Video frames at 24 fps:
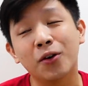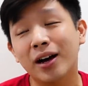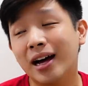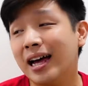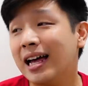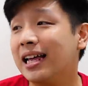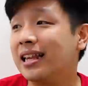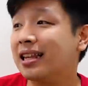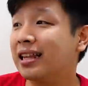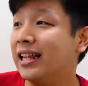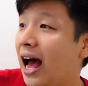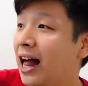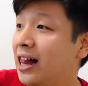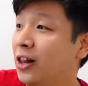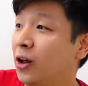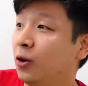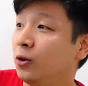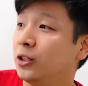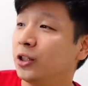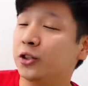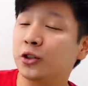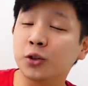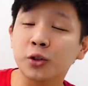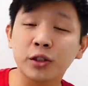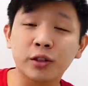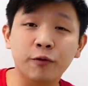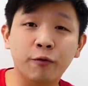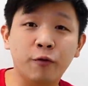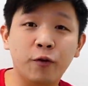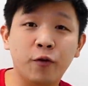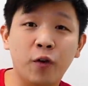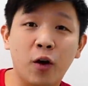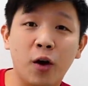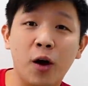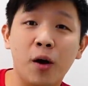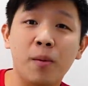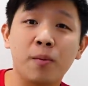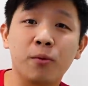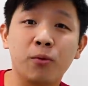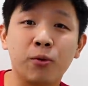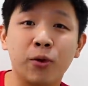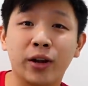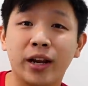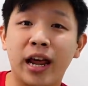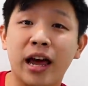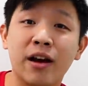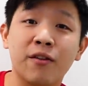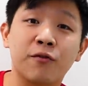At I'll only choose from
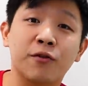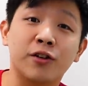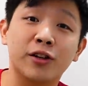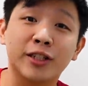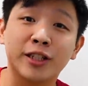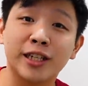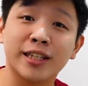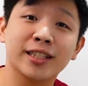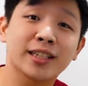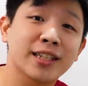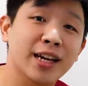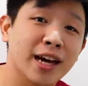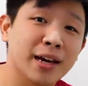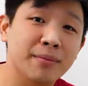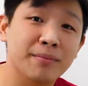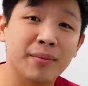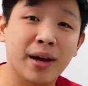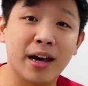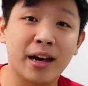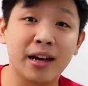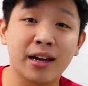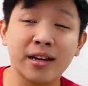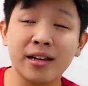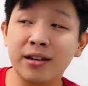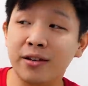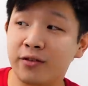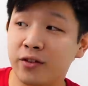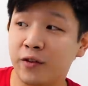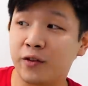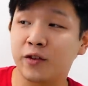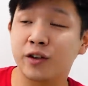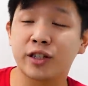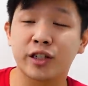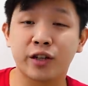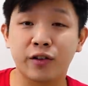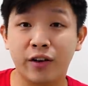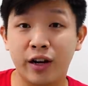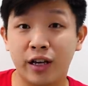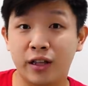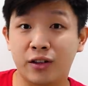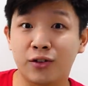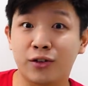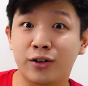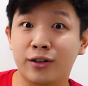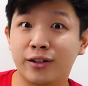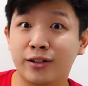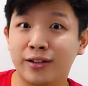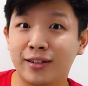whatever's inside my
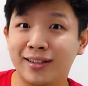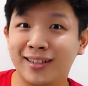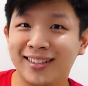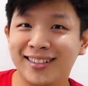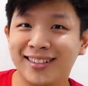refrigerator.